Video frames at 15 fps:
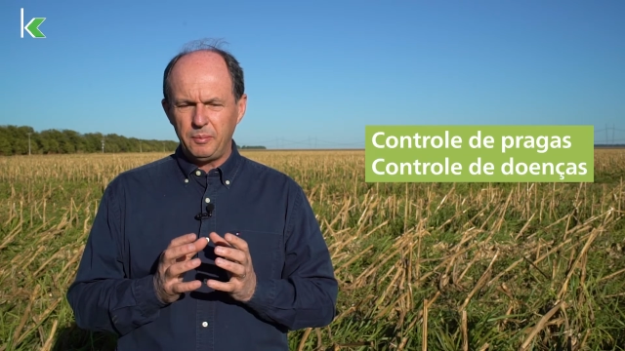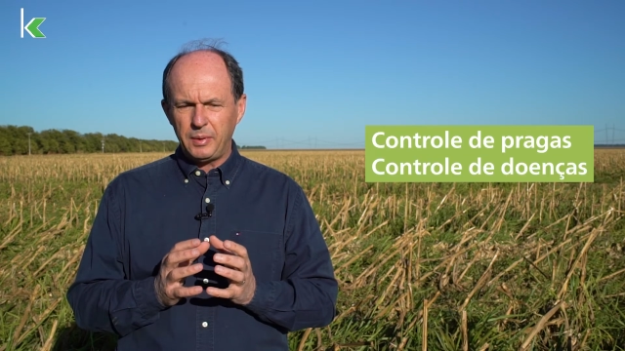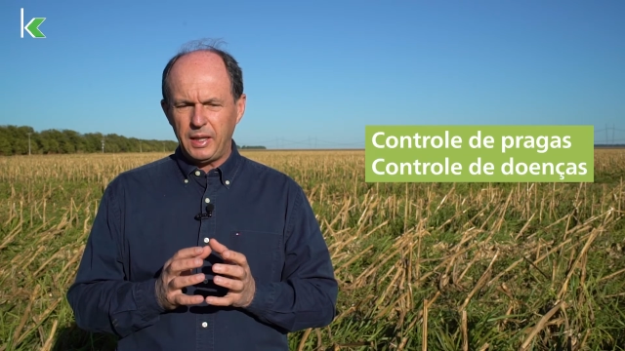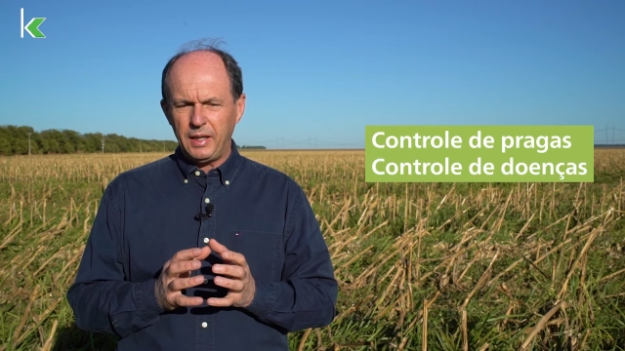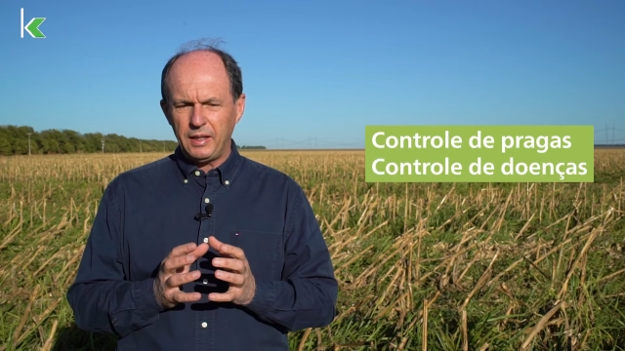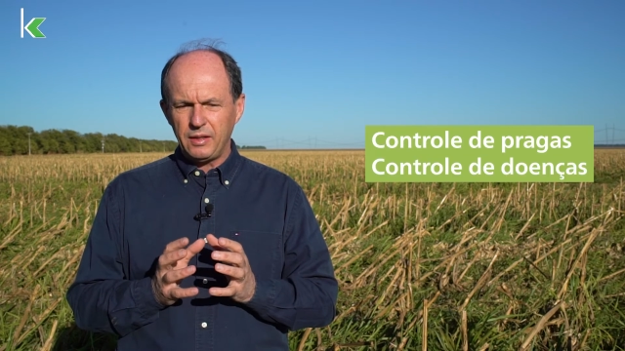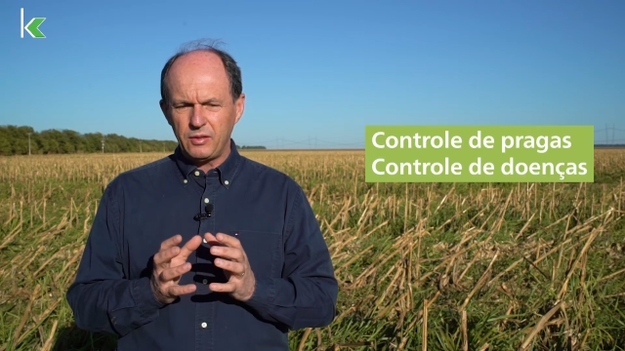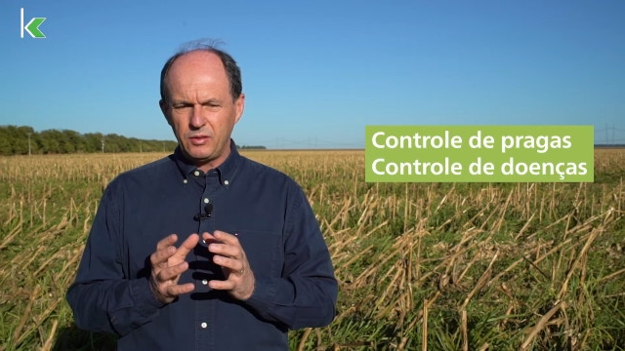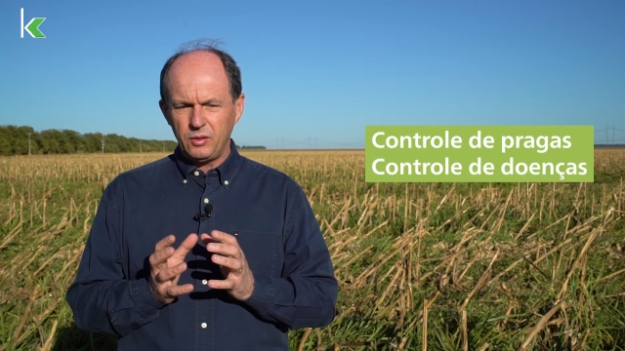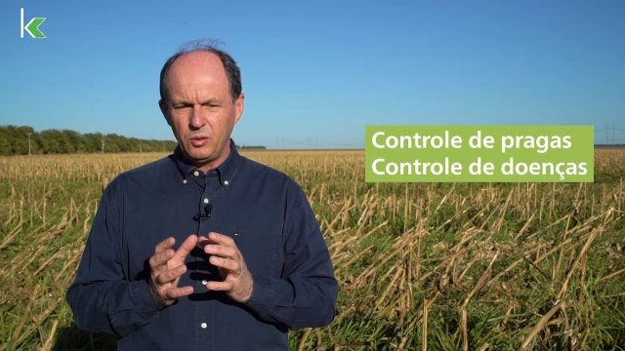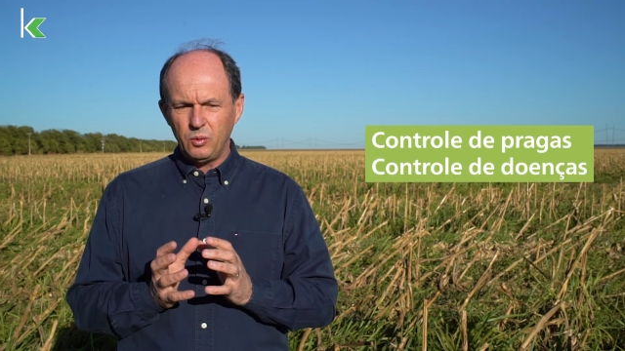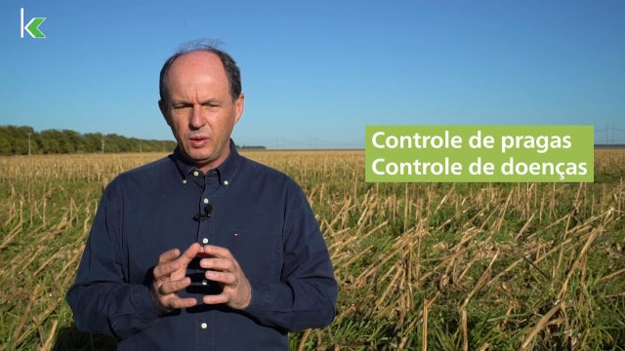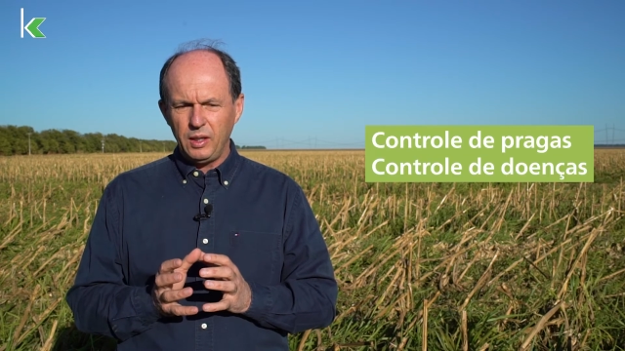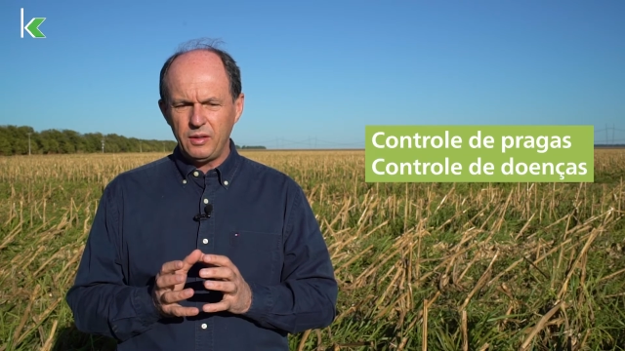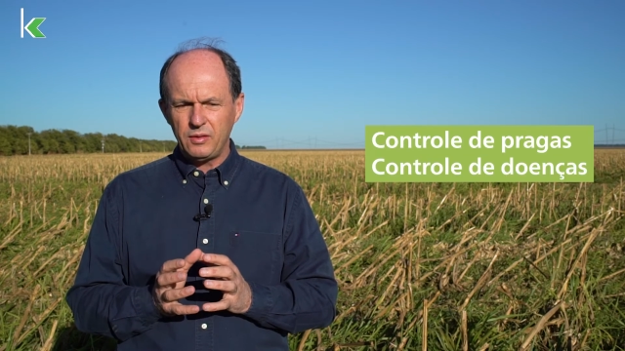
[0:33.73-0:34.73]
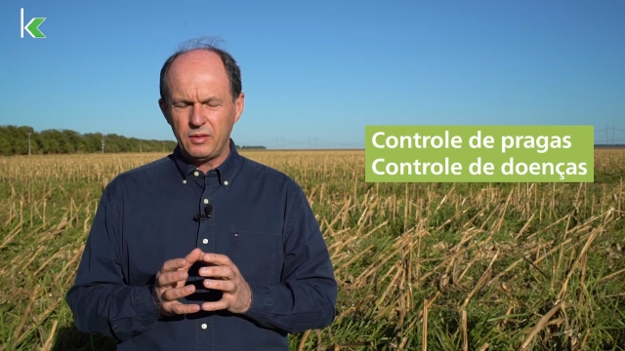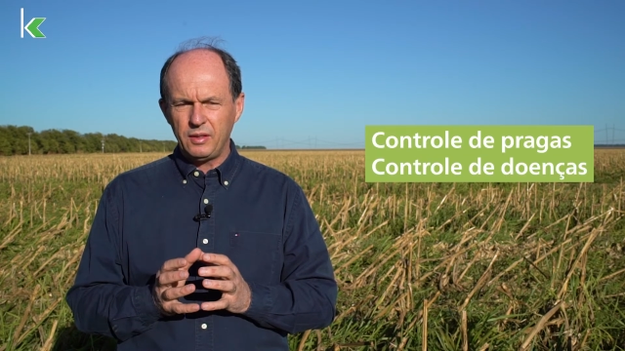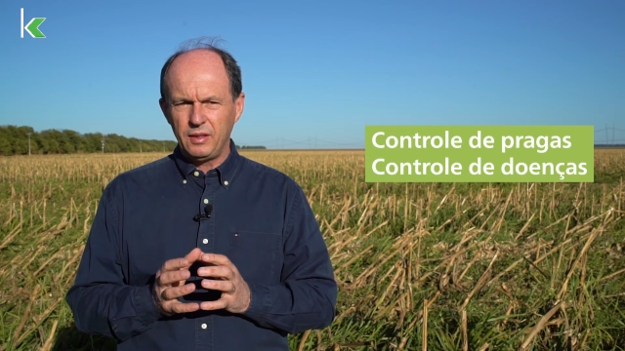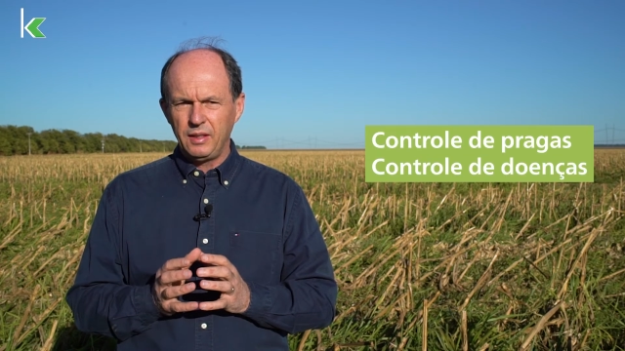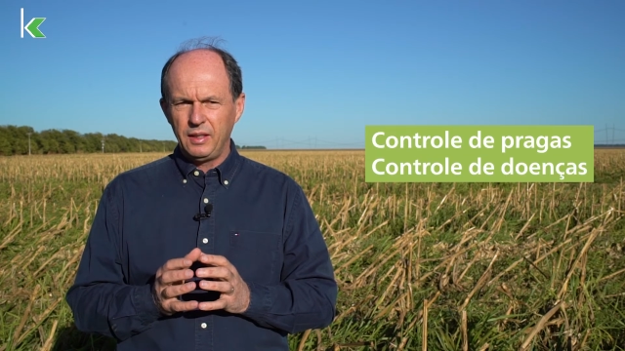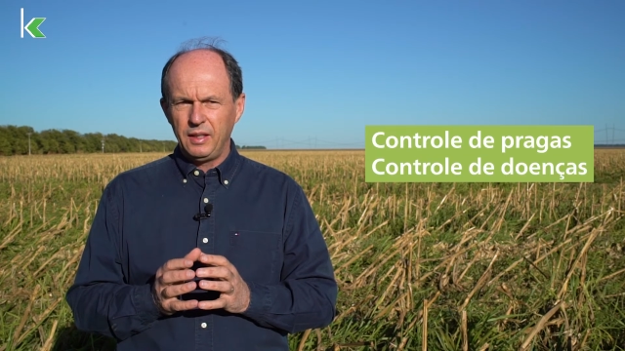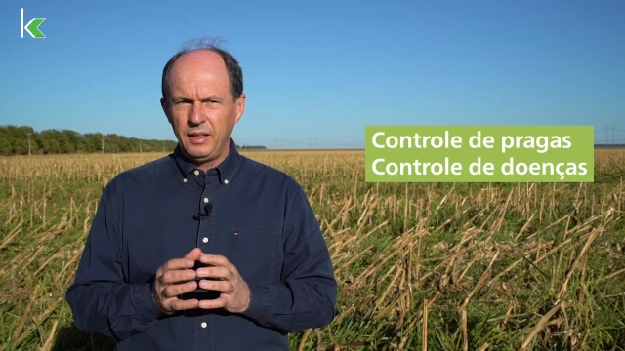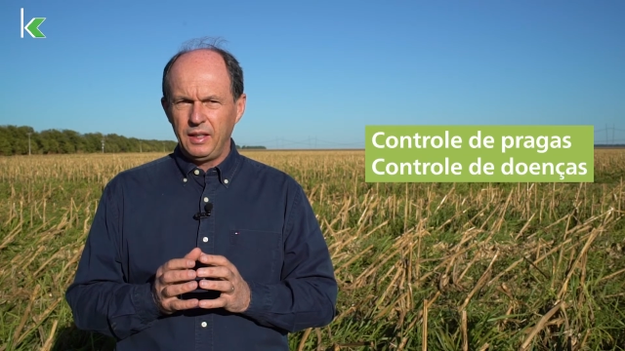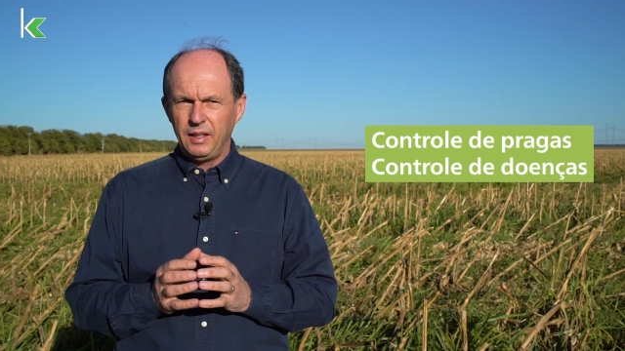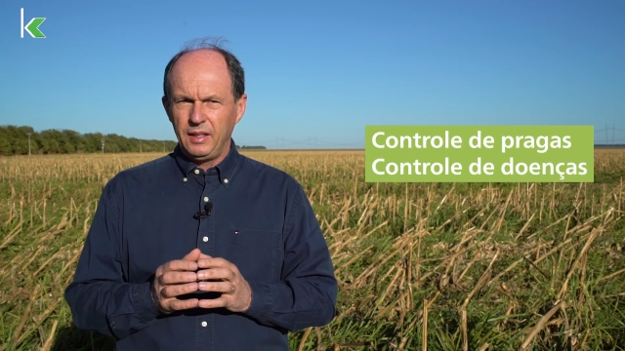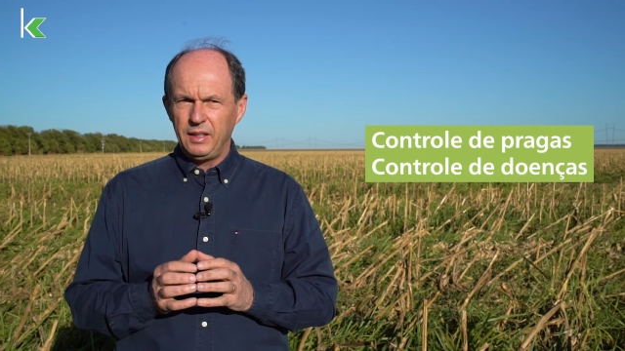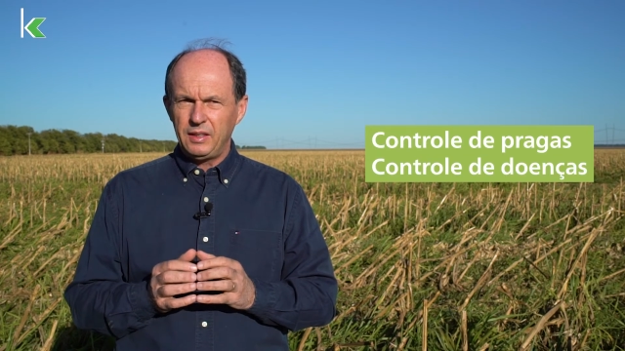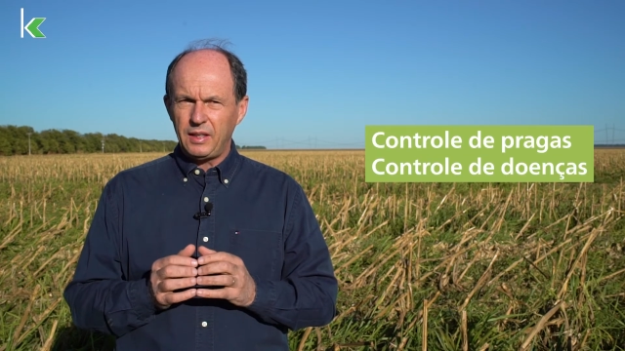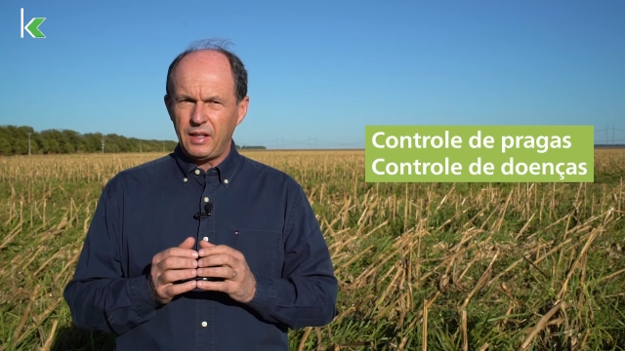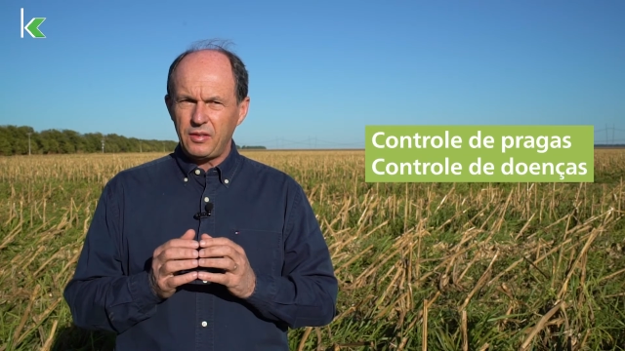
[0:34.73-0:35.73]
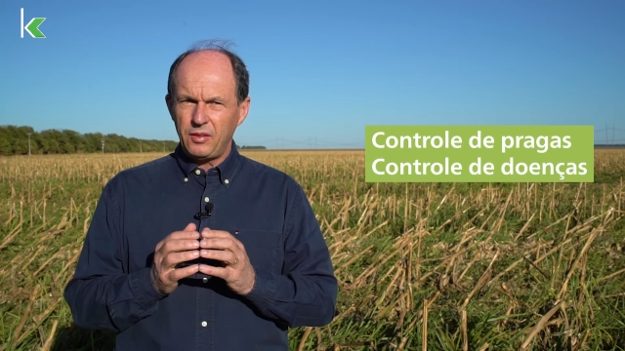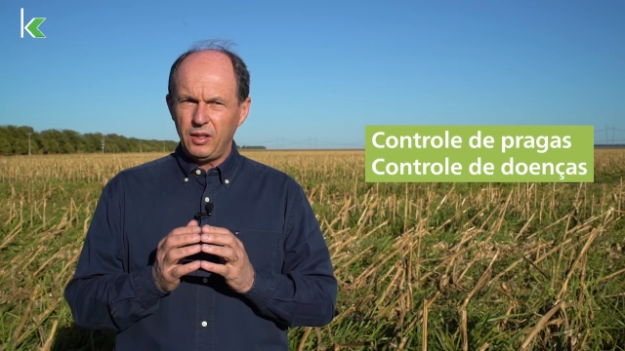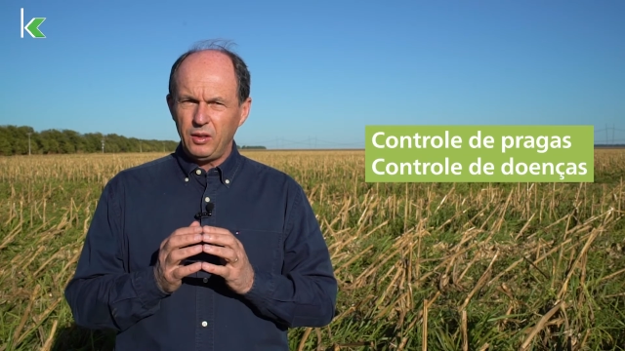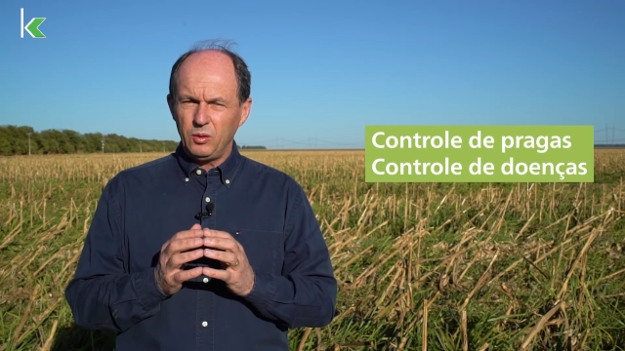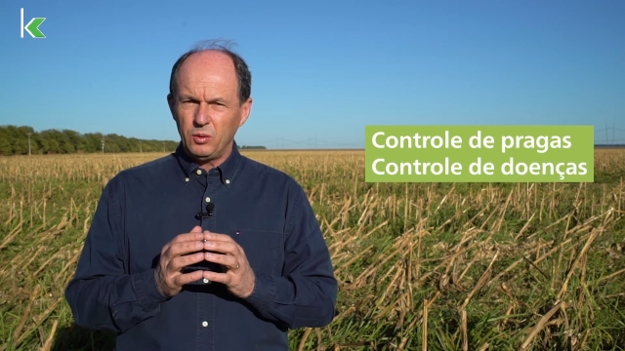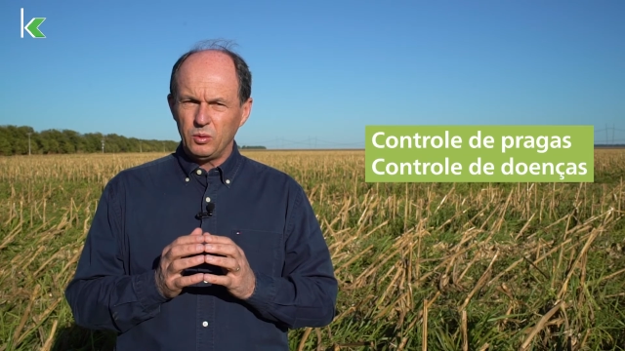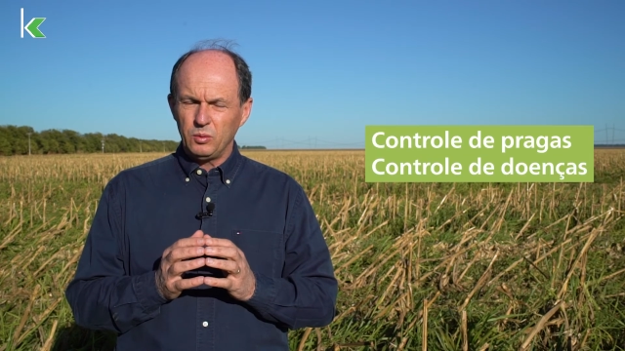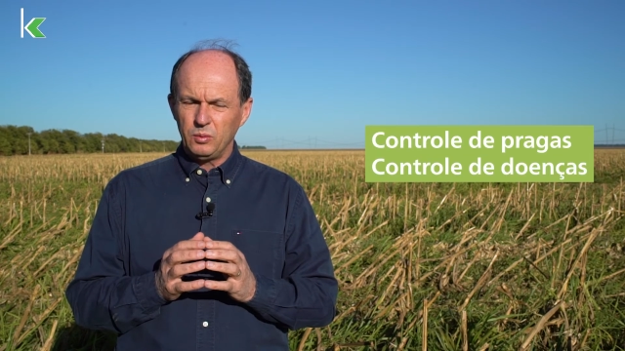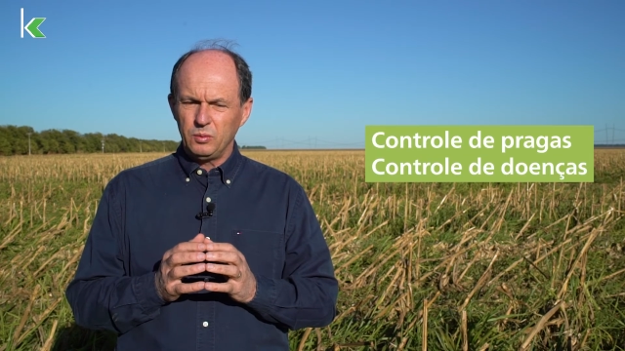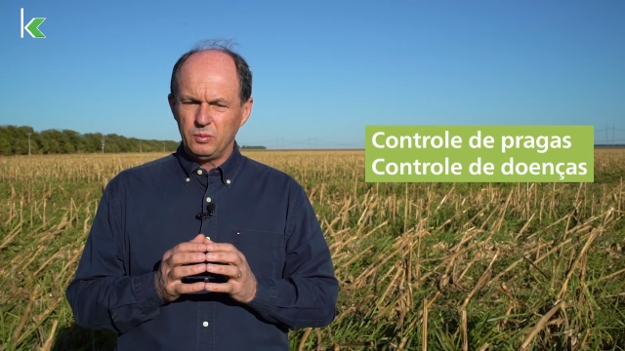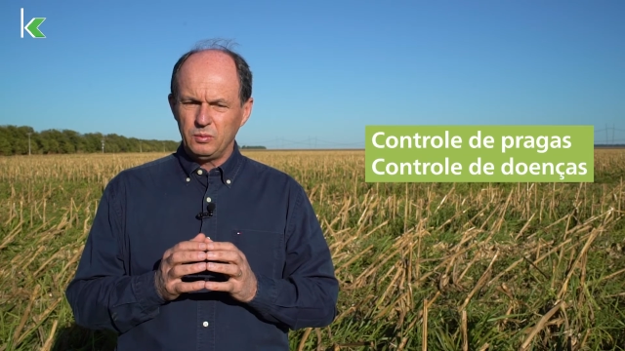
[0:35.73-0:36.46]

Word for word: pragas e doenças e trazendo,